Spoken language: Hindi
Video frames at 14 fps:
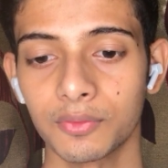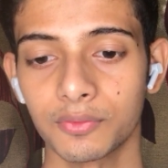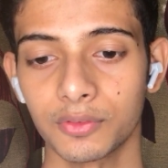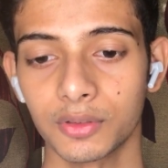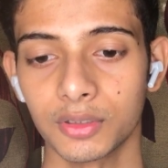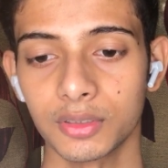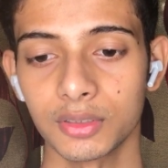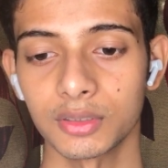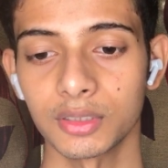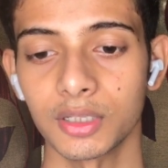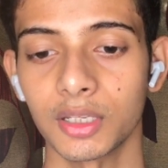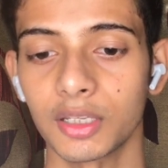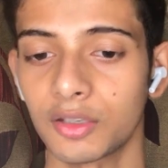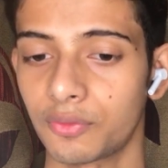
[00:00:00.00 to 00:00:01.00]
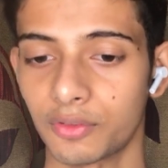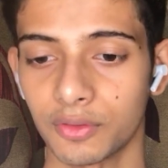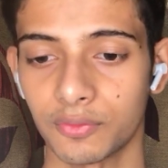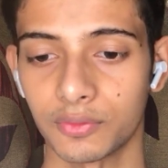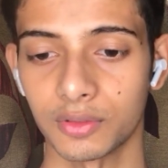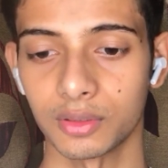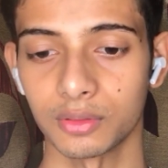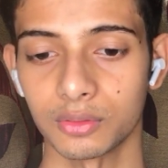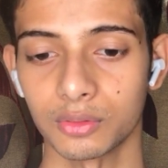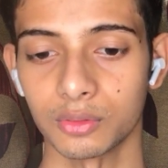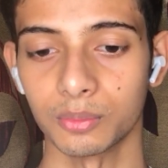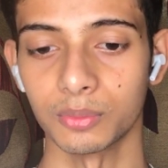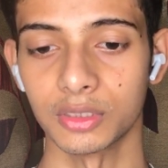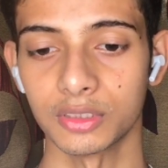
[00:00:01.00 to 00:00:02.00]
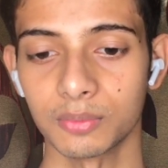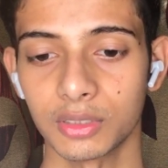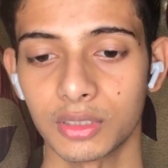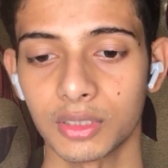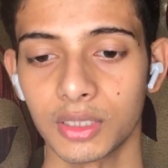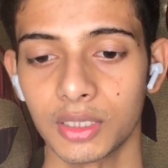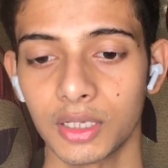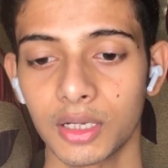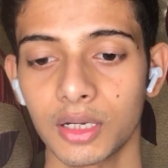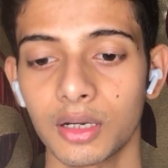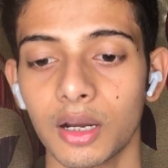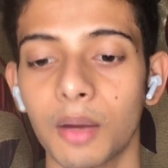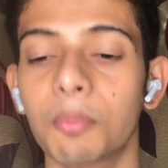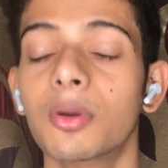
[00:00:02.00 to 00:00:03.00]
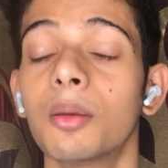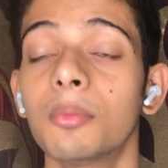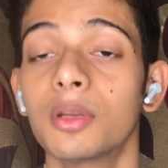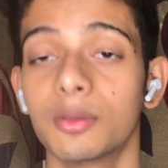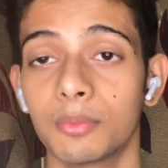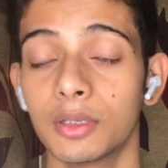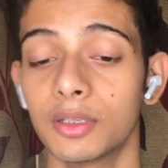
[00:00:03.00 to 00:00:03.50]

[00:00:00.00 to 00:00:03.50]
फर्स्ट से लेके फिफ्थ तो मिस मत करिएगा अपकमिंग